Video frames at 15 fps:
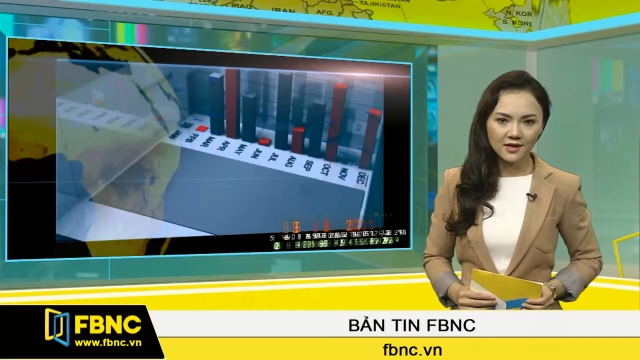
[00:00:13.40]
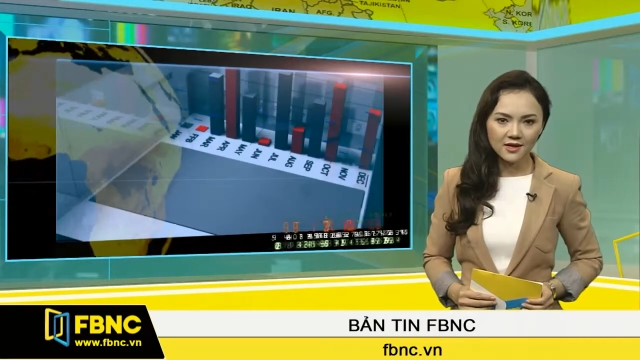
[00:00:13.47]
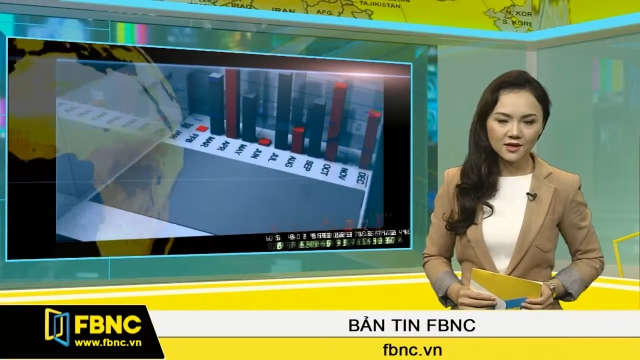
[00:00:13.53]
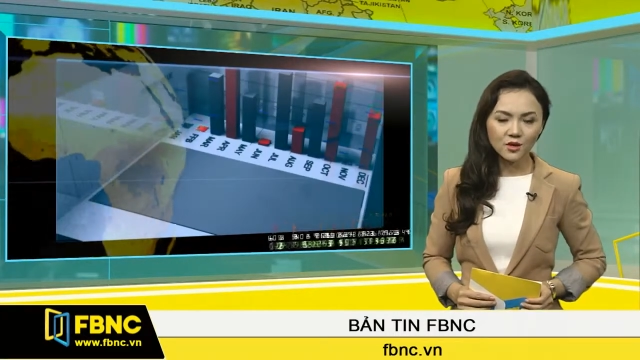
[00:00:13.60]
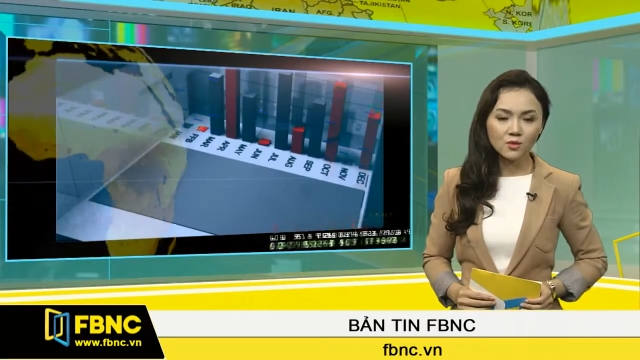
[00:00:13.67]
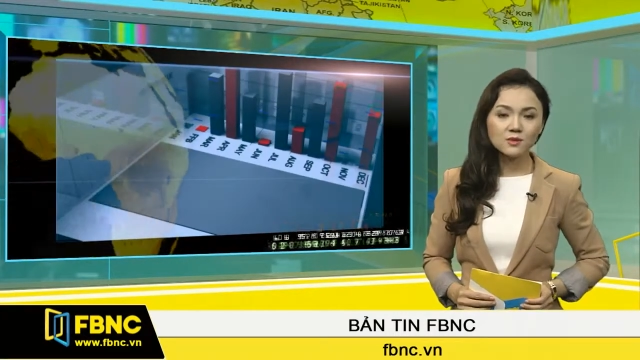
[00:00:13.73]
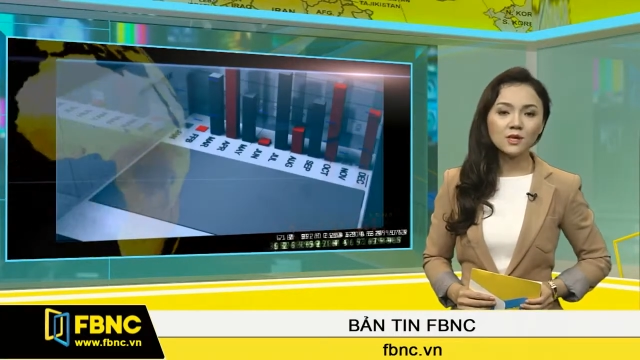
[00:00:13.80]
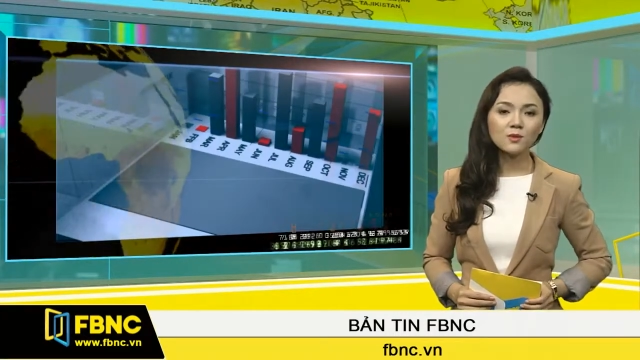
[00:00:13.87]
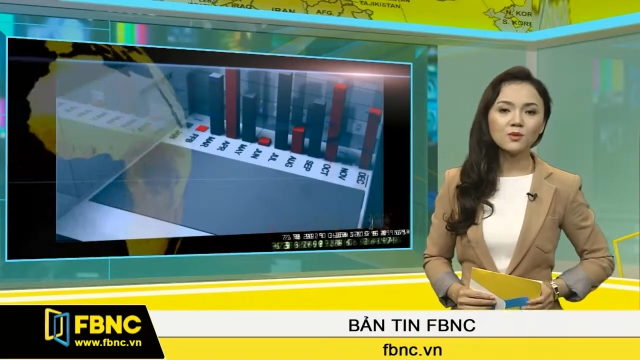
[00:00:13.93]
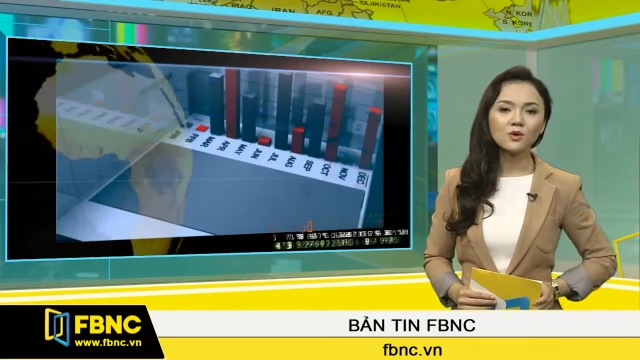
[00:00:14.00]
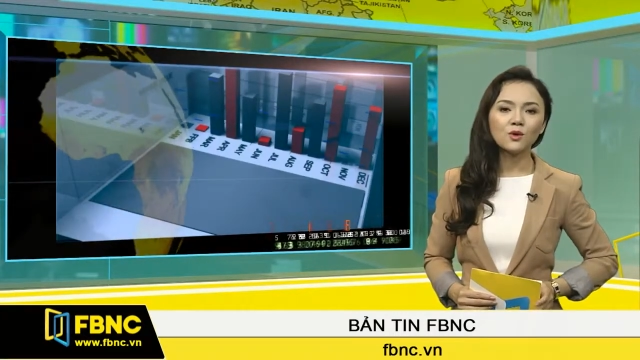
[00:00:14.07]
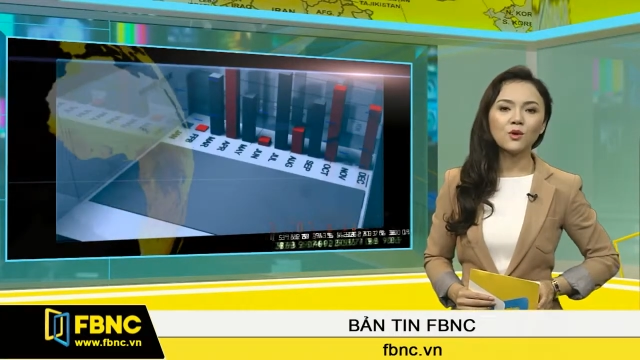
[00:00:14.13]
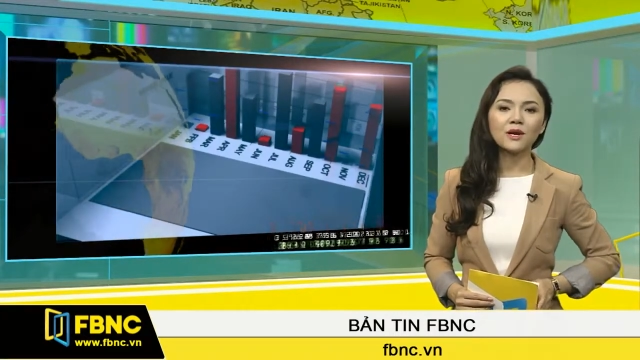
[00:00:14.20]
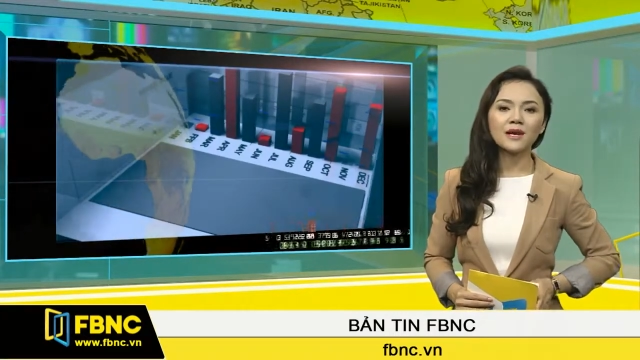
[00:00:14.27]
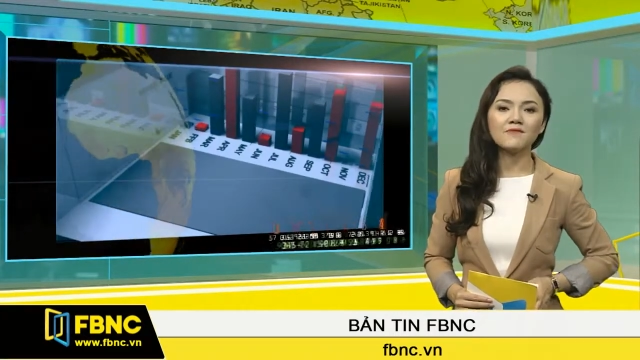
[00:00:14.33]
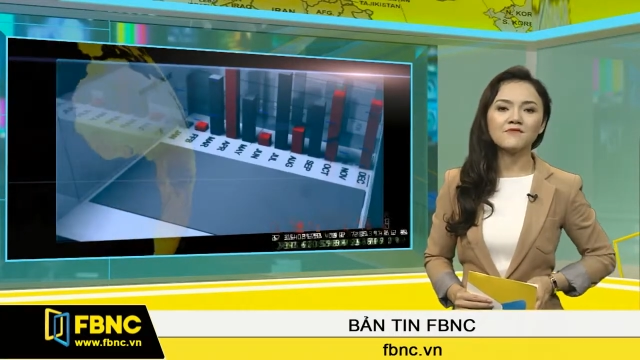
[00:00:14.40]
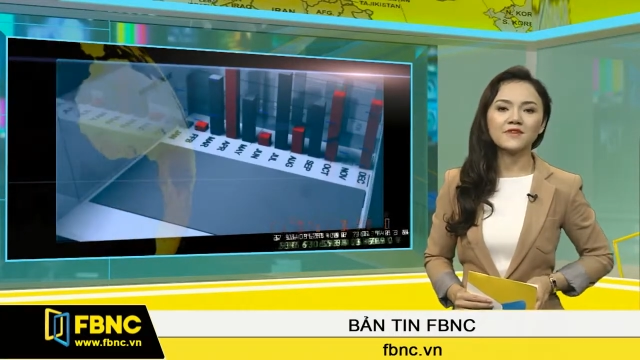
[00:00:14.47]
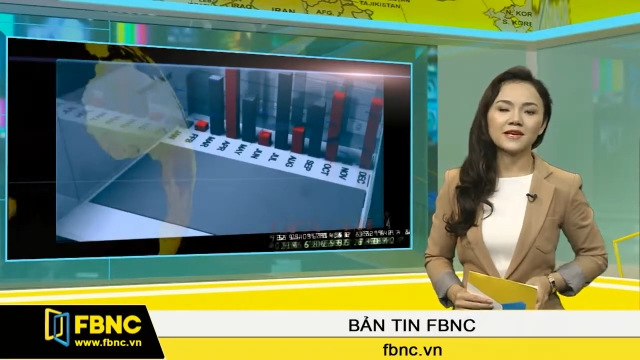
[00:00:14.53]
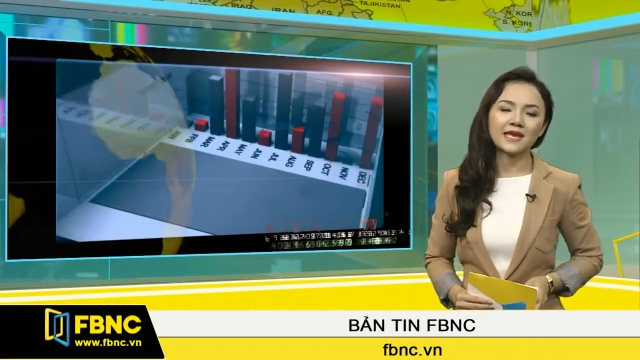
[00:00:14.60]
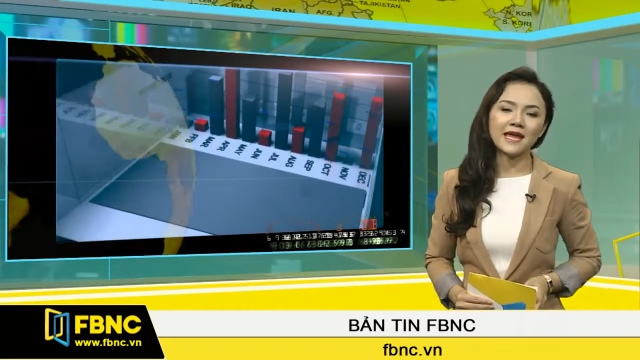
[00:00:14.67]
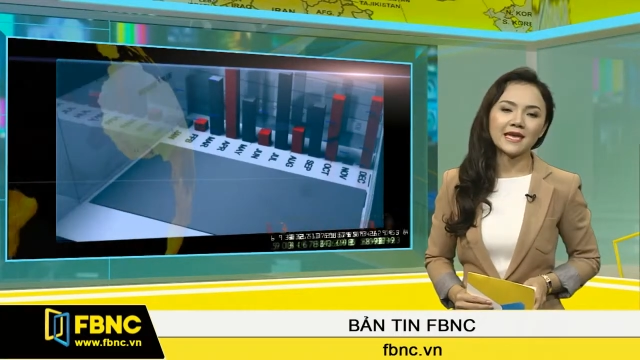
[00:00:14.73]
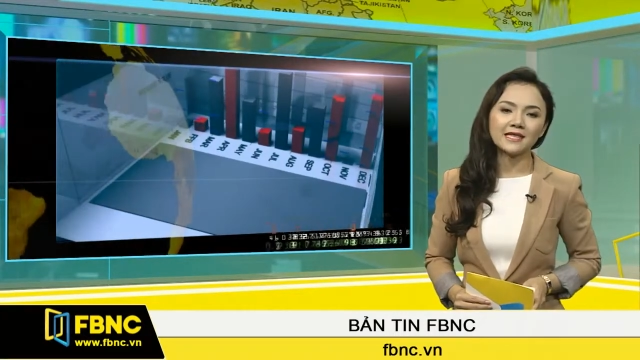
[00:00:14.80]
Cũng trong cuộc làm
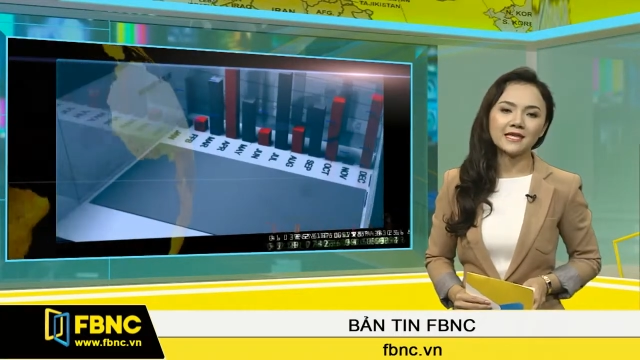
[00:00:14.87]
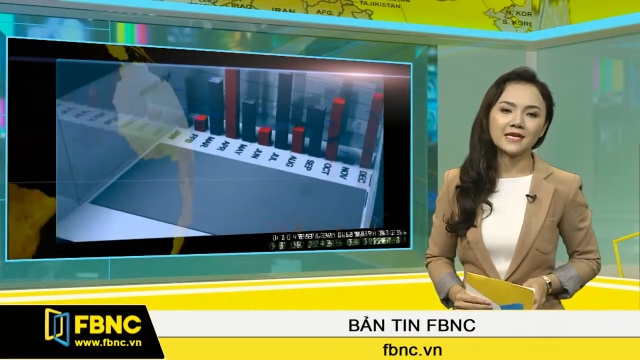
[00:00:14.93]
việc này